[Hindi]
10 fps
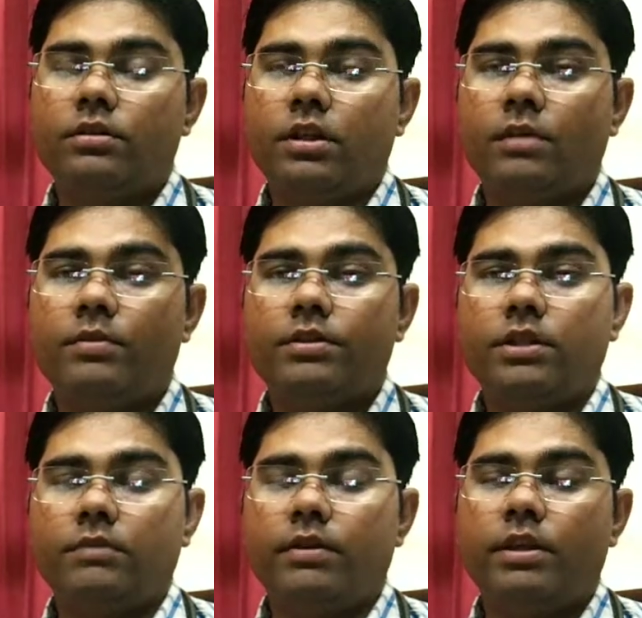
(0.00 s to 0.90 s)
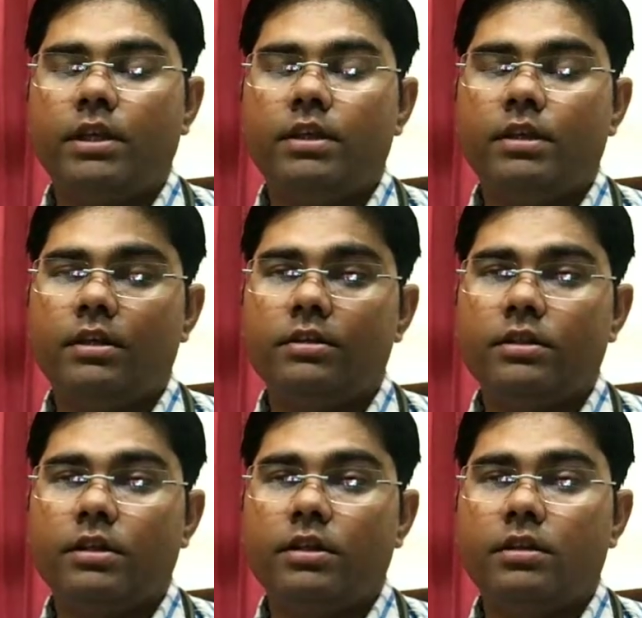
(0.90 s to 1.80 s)
शराब का सेवन नहीं करना
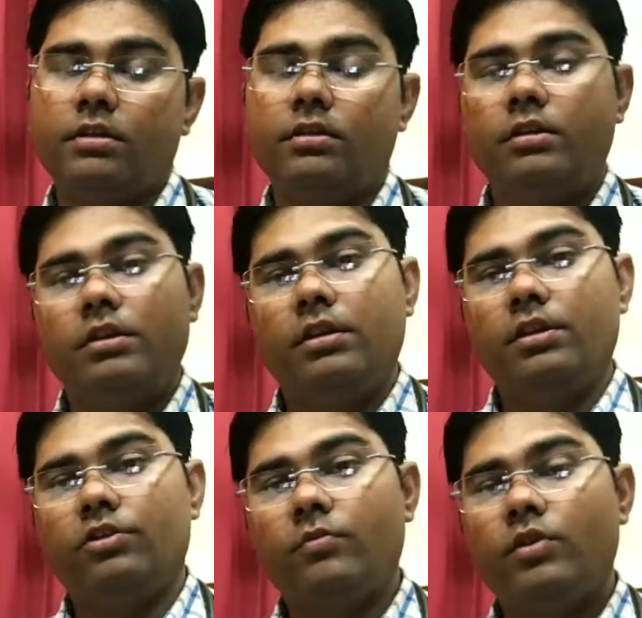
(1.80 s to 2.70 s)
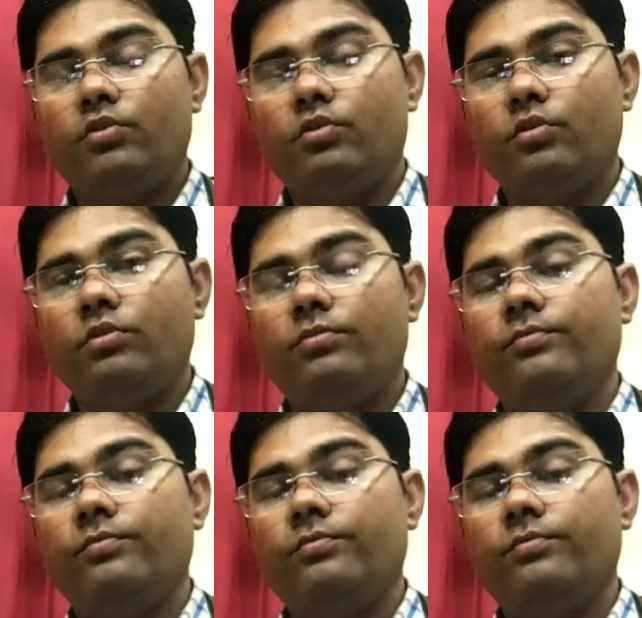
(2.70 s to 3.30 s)
चाहिए इसमें उसको